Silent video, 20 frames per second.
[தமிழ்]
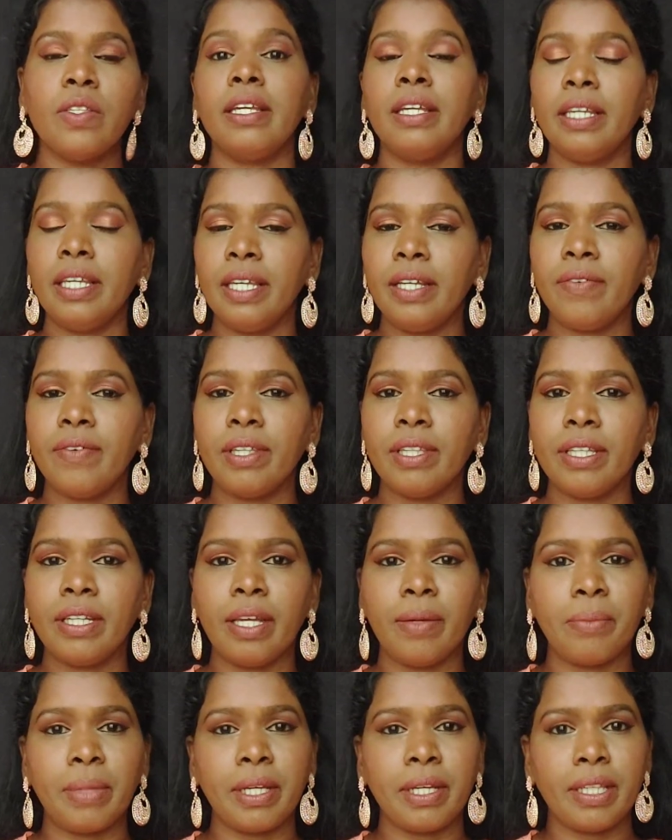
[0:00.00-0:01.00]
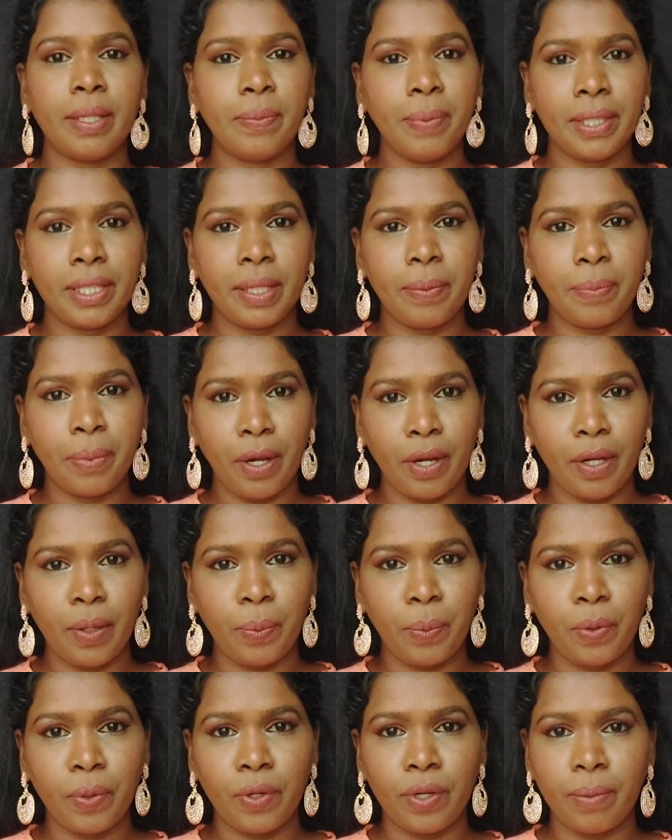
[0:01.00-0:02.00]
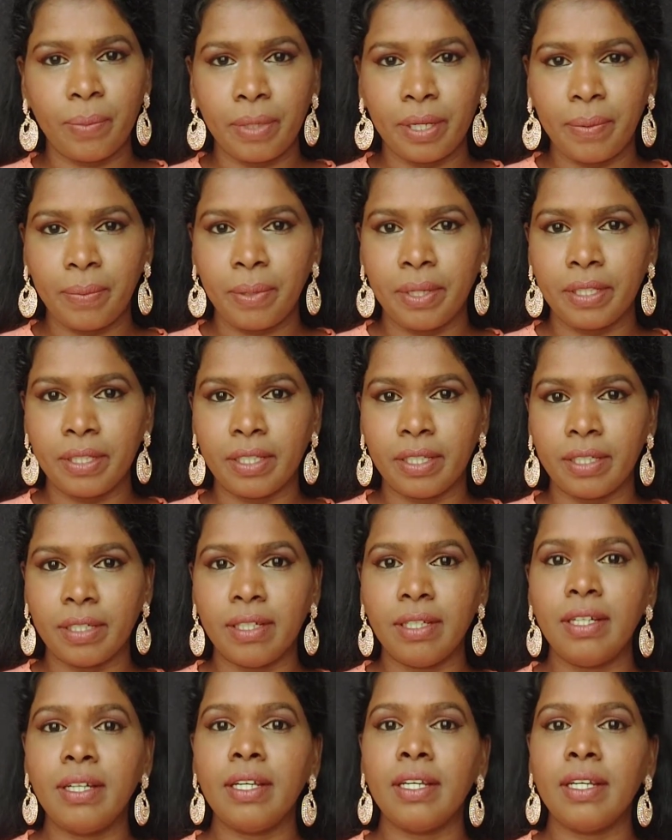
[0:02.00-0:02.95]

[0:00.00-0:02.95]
இன்னைக்கு வந்து நம்ம எதை பற்றி பார்க்க போகிறோம் அப்படின்னு பார்த்தீங்கன்னா